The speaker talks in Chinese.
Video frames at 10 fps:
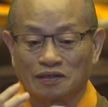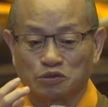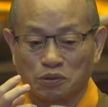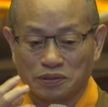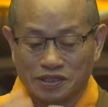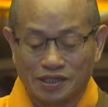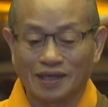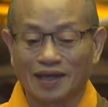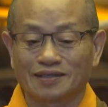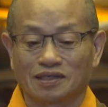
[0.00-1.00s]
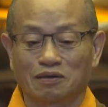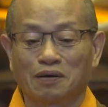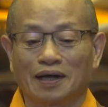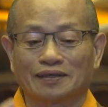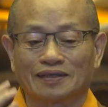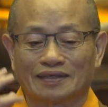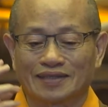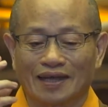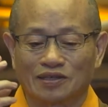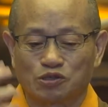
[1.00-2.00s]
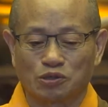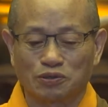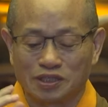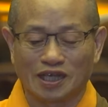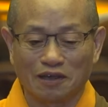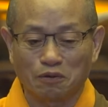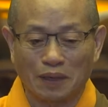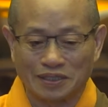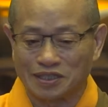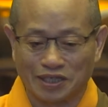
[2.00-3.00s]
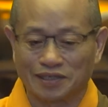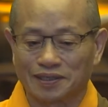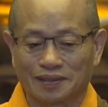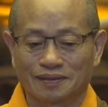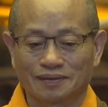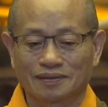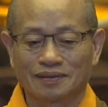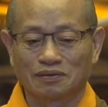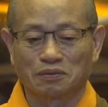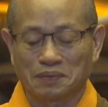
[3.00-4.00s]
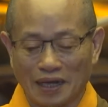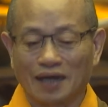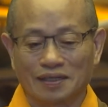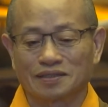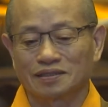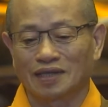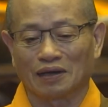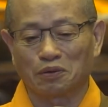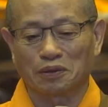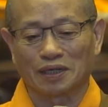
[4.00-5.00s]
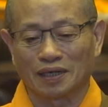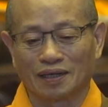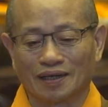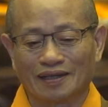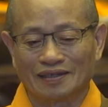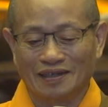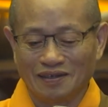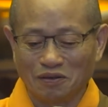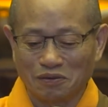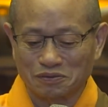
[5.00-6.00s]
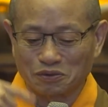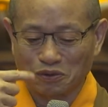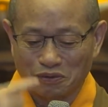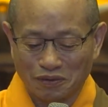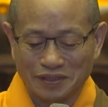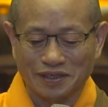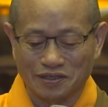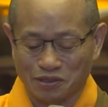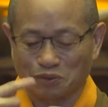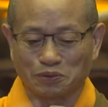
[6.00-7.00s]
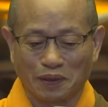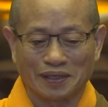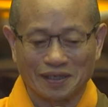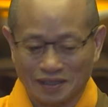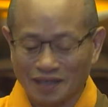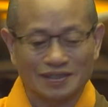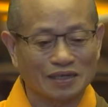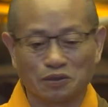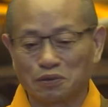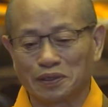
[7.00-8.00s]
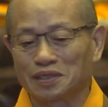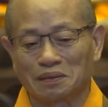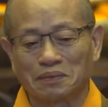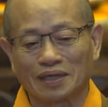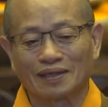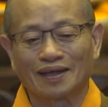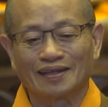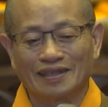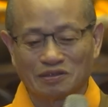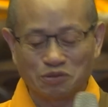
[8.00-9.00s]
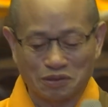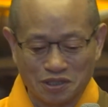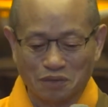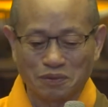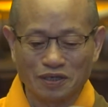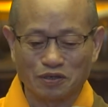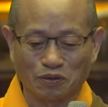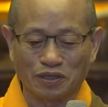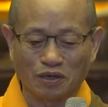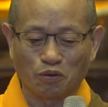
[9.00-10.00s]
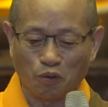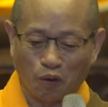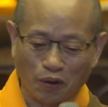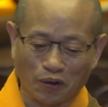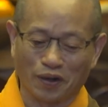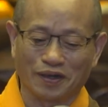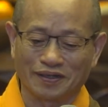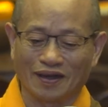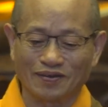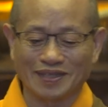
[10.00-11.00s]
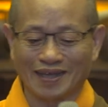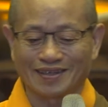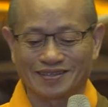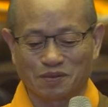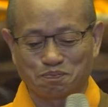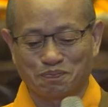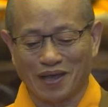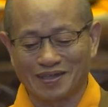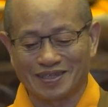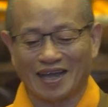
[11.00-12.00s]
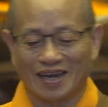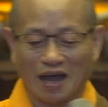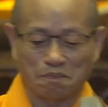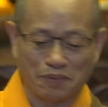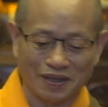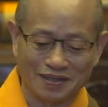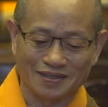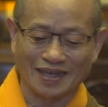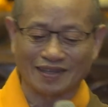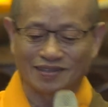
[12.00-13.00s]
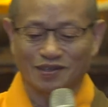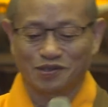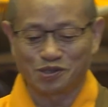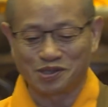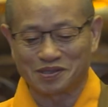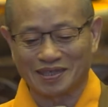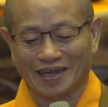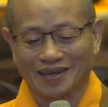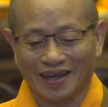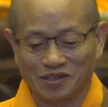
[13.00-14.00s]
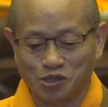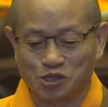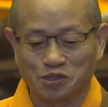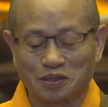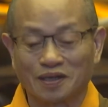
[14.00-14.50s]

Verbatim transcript: 如果这样子的话，你再修千万劫，我们刚刚已经讲过了。你用轮回的手段，一定在轮回里面。你如果认为有一个我，然后在这边，在那边，在这一世，在那一世，